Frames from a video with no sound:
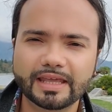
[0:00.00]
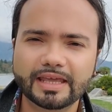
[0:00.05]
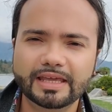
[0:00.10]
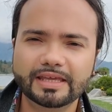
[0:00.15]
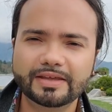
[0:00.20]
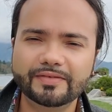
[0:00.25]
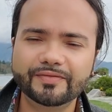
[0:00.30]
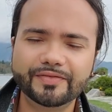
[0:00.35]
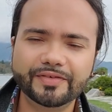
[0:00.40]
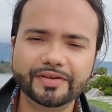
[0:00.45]

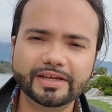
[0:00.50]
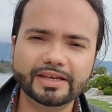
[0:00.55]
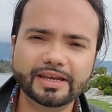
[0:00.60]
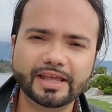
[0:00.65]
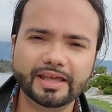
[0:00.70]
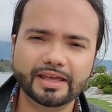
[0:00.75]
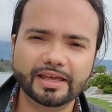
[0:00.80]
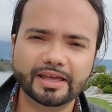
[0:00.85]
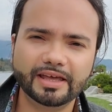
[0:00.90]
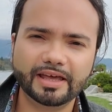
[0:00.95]

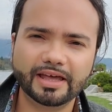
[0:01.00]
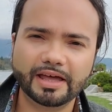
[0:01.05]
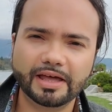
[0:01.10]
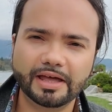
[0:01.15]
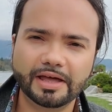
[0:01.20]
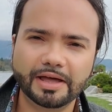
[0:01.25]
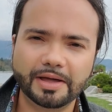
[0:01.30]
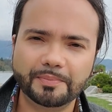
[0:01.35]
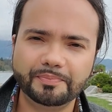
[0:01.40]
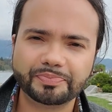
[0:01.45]
Infine,
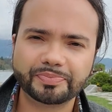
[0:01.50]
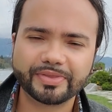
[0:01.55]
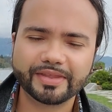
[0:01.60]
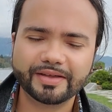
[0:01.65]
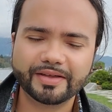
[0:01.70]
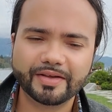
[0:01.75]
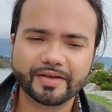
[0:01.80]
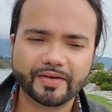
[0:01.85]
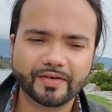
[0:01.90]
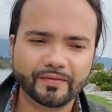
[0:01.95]
eh,
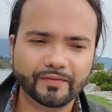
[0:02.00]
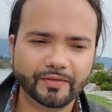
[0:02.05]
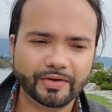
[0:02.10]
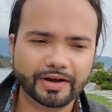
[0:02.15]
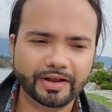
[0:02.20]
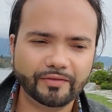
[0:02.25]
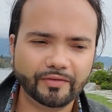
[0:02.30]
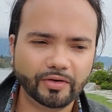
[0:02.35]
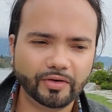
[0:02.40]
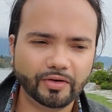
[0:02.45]

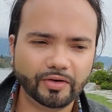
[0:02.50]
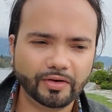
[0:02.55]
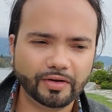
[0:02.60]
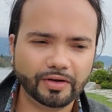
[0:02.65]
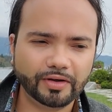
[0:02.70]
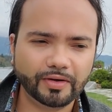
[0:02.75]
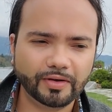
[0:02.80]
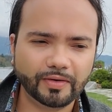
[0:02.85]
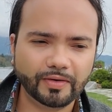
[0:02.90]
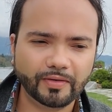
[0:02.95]

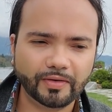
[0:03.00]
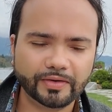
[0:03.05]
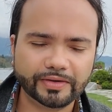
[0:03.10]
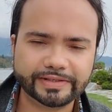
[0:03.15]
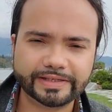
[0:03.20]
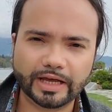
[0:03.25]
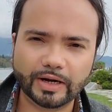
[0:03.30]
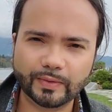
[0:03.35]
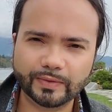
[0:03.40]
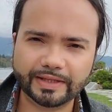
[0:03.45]
volevo eh,
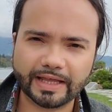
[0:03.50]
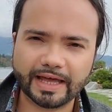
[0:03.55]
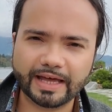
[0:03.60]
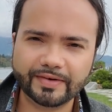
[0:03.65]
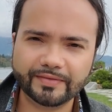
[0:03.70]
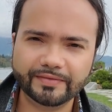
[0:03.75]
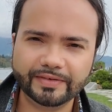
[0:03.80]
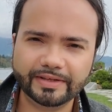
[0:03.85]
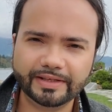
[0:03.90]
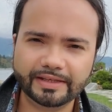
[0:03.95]

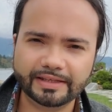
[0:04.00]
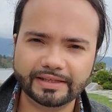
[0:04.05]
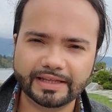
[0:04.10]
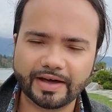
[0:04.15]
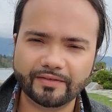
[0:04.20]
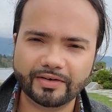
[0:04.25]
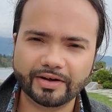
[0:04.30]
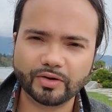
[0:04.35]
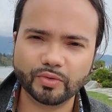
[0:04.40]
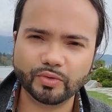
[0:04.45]
salutarvi
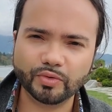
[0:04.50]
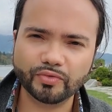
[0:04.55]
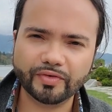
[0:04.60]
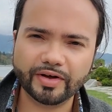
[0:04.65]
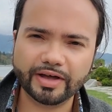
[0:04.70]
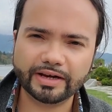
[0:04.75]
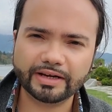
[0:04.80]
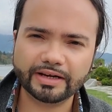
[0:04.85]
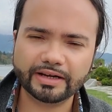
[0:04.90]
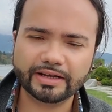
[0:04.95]
da
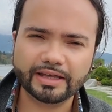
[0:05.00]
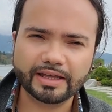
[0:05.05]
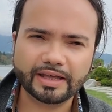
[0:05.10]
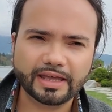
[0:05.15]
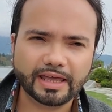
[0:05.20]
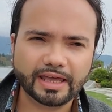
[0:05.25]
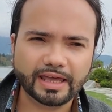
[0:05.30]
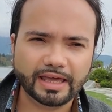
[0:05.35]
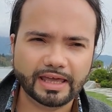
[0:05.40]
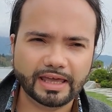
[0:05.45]
Vancouver
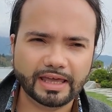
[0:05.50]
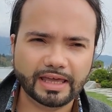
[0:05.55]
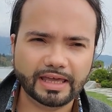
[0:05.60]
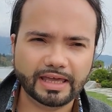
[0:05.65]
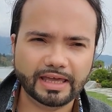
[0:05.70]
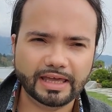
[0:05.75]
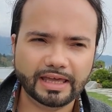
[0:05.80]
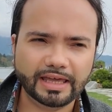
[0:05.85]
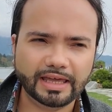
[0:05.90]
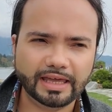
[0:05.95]

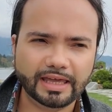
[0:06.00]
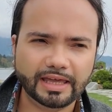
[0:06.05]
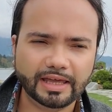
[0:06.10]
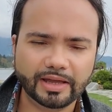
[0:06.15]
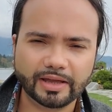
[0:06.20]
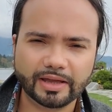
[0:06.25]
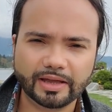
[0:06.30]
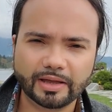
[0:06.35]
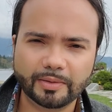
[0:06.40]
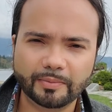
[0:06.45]
e
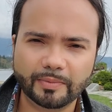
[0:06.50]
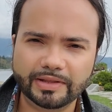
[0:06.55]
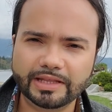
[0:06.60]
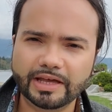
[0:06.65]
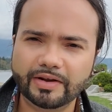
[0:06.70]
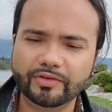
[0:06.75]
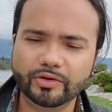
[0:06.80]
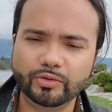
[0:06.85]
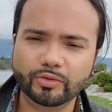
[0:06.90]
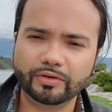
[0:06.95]
eh,
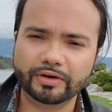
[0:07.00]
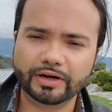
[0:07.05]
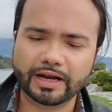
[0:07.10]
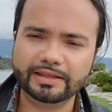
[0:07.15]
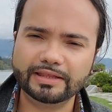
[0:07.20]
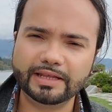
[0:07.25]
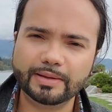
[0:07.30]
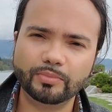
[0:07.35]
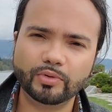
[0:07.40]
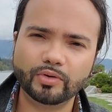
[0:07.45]
mandarvi un
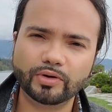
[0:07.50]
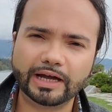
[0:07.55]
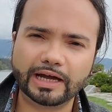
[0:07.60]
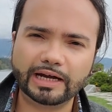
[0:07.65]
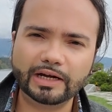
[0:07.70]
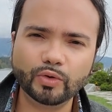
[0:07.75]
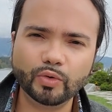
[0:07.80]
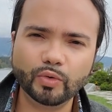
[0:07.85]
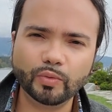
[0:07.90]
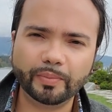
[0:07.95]
grande in bocca
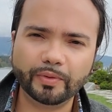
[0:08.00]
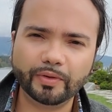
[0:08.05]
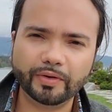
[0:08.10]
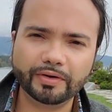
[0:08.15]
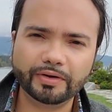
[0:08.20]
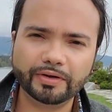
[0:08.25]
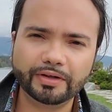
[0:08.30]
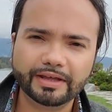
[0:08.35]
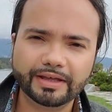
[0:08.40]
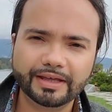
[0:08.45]
al
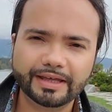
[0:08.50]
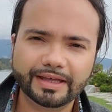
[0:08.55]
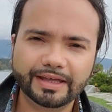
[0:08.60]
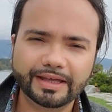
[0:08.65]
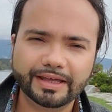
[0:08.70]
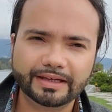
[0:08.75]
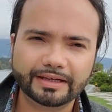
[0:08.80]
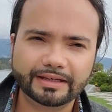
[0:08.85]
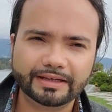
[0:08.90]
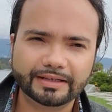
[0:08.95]
lupo.
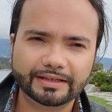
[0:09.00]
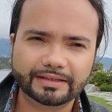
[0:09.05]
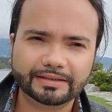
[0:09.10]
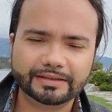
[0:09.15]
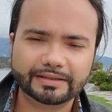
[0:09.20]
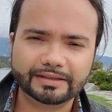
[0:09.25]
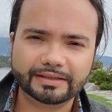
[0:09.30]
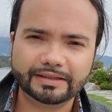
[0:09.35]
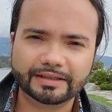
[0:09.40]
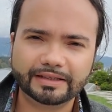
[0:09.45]

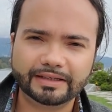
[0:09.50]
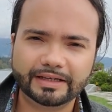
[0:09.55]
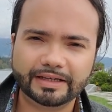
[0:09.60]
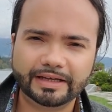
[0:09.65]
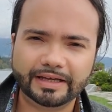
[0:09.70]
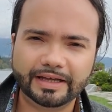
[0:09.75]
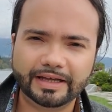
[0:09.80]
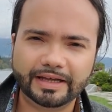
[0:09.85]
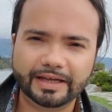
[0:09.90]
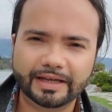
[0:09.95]

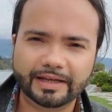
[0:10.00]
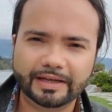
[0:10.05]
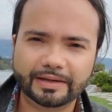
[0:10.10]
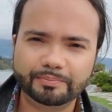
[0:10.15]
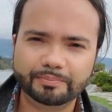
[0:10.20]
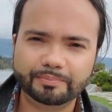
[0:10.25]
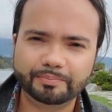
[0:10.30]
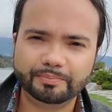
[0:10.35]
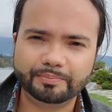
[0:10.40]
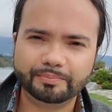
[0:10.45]
Eh,
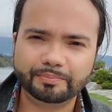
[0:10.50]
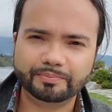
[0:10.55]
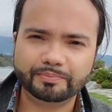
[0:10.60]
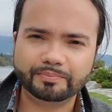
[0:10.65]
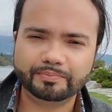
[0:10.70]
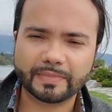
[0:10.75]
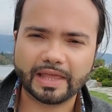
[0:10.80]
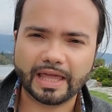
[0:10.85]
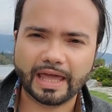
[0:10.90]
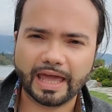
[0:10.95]

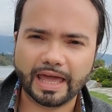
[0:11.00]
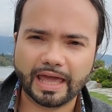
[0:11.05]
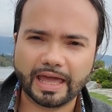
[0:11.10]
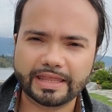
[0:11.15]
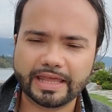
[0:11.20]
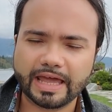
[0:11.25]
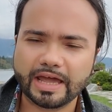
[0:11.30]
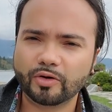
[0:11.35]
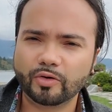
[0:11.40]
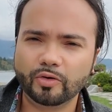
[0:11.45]

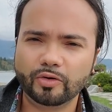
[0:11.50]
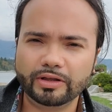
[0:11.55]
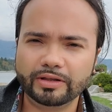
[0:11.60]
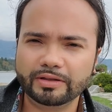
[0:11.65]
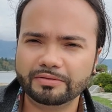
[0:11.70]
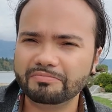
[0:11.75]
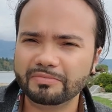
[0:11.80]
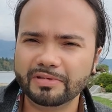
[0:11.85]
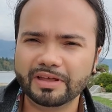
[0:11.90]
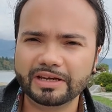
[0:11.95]
ed ecco,
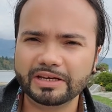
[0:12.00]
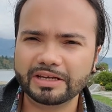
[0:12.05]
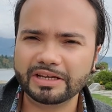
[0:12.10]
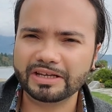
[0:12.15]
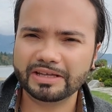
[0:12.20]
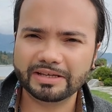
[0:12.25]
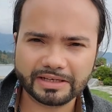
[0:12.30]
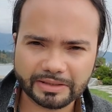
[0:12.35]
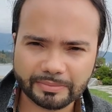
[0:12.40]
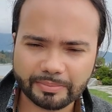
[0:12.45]

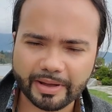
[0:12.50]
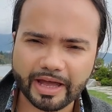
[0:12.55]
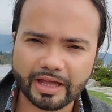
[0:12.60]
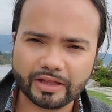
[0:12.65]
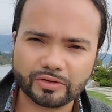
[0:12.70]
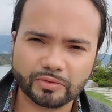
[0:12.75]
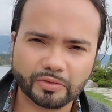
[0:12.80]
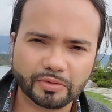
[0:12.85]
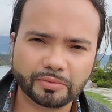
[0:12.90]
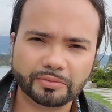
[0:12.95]
ri-
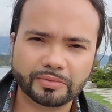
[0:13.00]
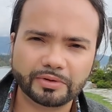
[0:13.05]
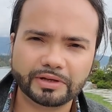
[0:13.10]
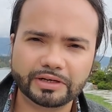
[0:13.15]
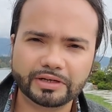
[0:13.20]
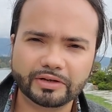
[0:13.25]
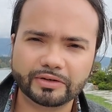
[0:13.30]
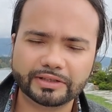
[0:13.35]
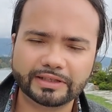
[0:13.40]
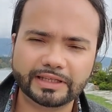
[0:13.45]
ripeto,
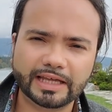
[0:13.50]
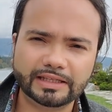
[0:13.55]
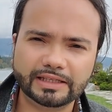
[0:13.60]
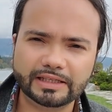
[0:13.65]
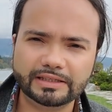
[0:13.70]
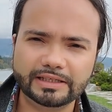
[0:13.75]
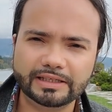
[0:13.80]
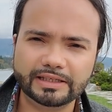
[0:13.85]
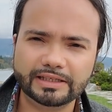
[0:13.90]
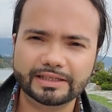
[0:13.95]

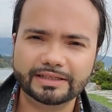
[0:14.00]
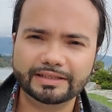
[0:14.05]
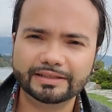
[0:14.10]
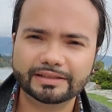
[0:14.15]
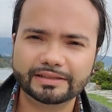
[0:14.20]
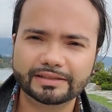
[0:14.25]
ricordate di,